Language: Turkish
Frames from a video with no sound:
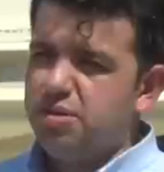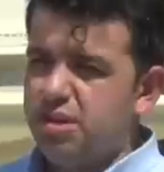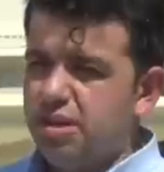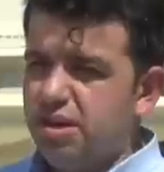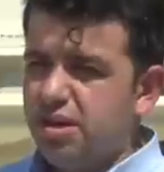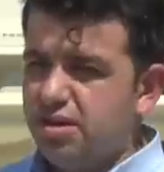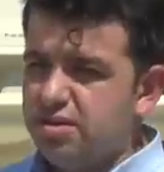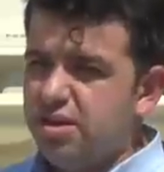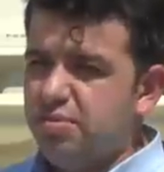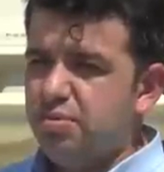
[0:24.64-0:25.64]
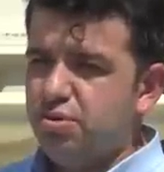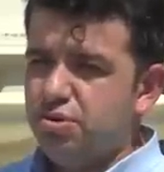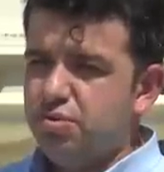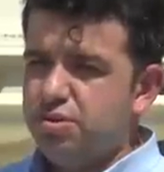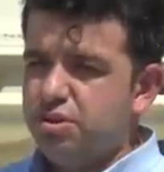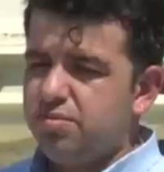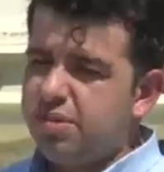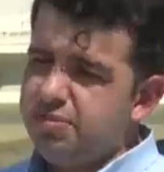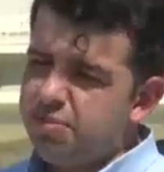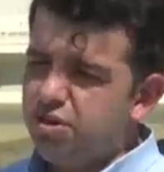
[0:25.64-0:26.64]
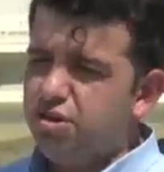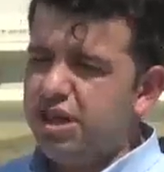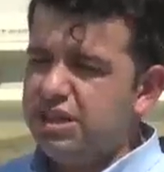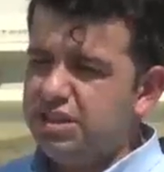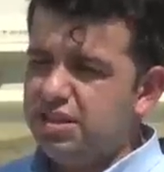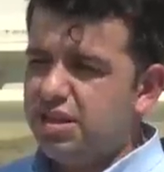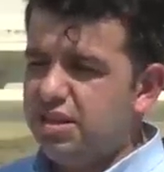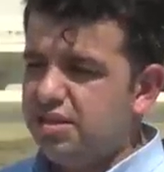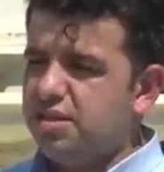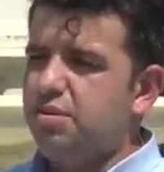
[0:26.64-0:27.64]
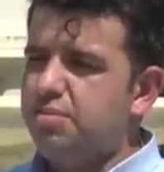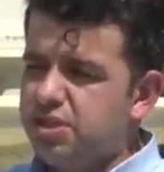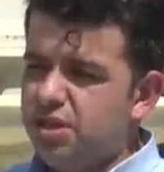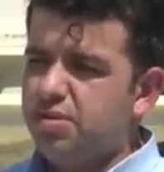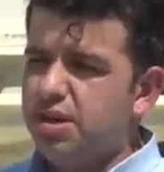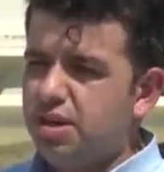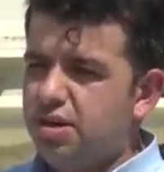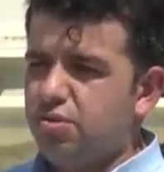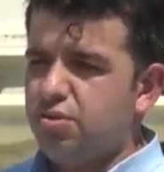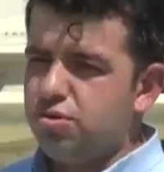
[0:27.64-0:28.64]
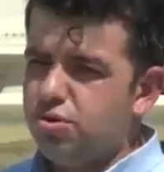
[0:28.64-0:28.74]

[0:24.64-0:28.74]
haberle samimi olduğum için bir günün gece de zaten sabah 5'e kadar karakolda